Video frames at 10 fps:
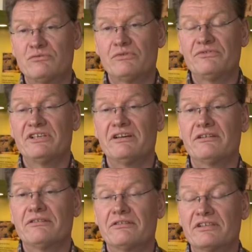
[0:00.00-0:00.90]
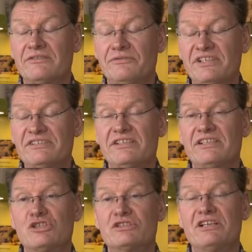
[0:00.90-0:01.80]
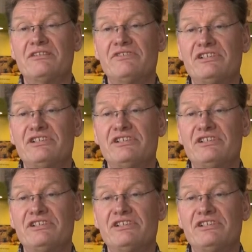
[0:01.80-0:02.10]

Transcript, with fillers: wo wir Gefäße herstellen,